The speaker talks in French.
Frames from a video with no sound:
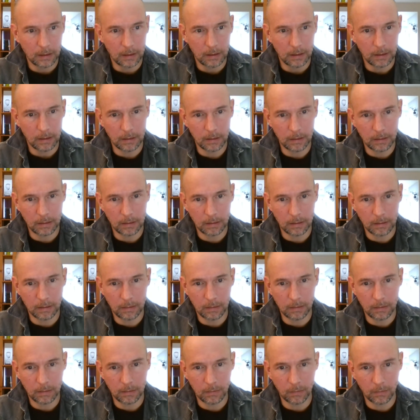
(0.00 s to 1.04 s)

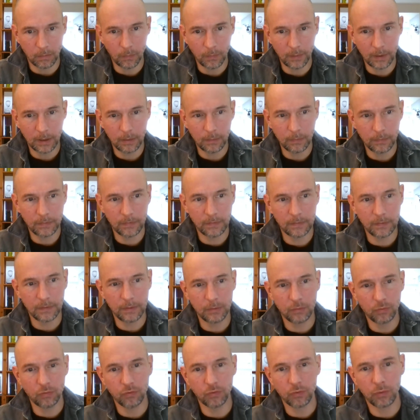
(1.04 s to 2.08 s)
on a
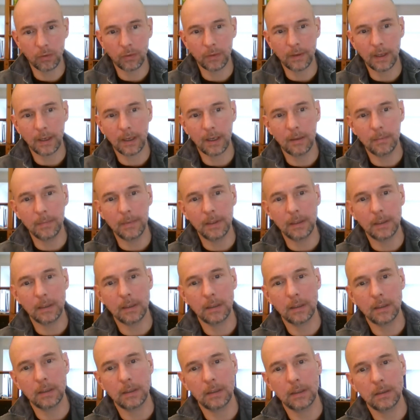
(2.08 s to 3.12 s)
aussi toujours en
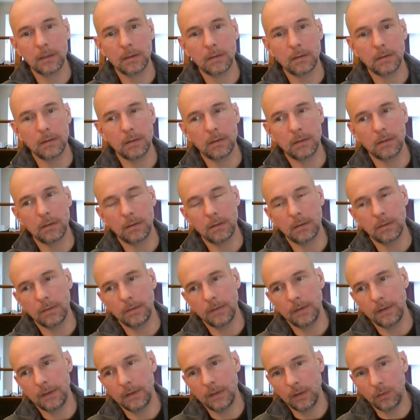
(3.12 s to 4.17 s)
araméen
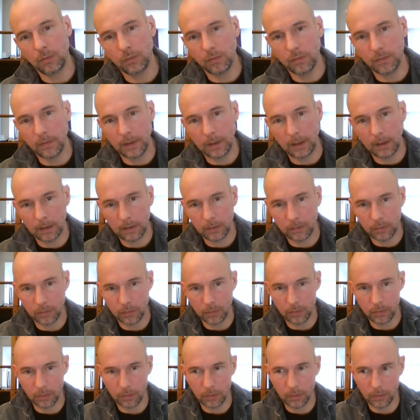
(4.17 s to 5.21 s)
des découvertes
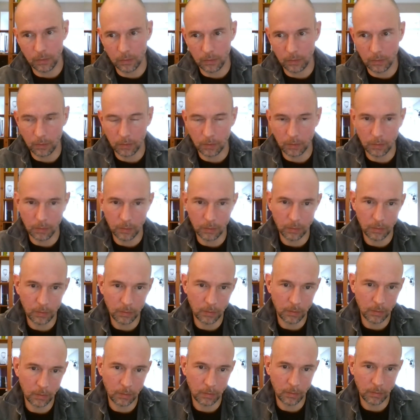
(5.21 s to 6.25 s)

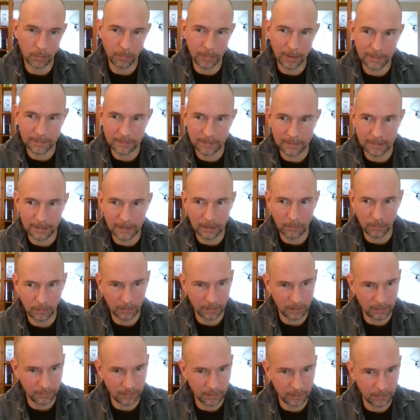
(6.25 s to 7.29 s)
en Bactriane, donc
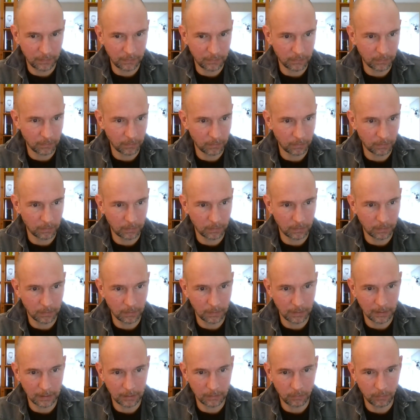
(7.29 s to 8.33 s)
en Afghanistan
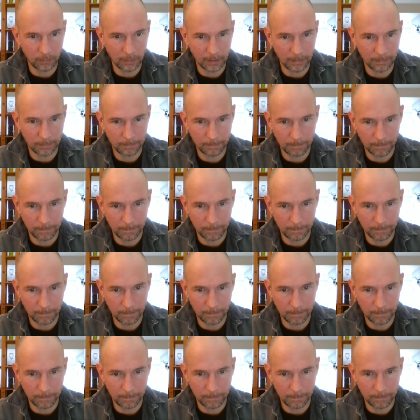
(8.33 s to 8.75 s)
actuel